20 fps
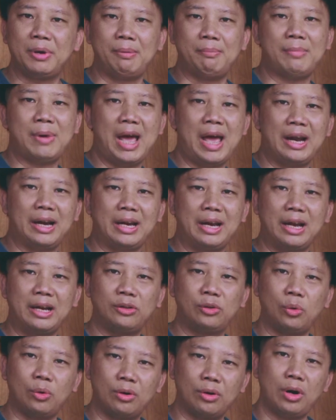พกันบ้างนะ
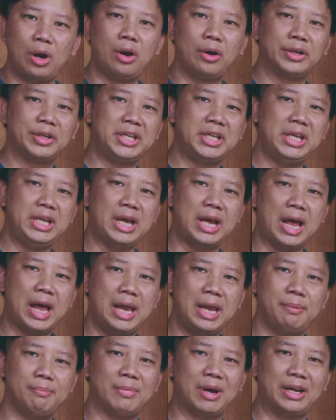ฮะตัวกล้องที่
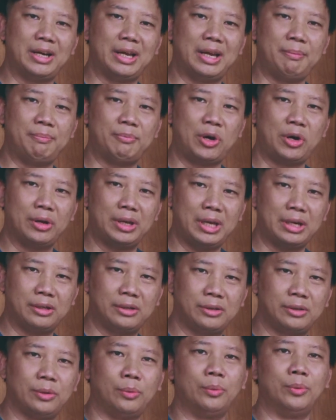ให้มาใน พ็อกเก็ต
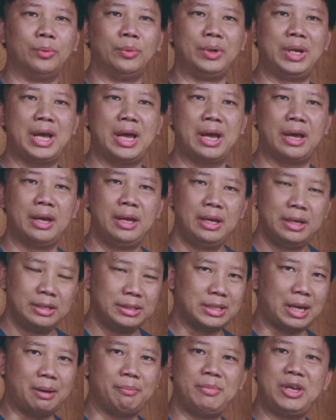ทู เนี่ย
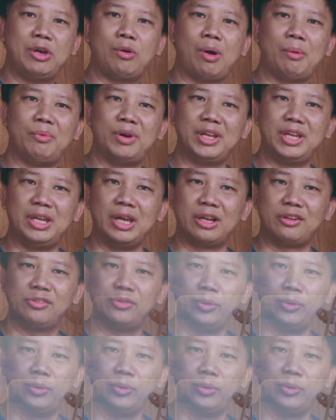จะมีความละเอียด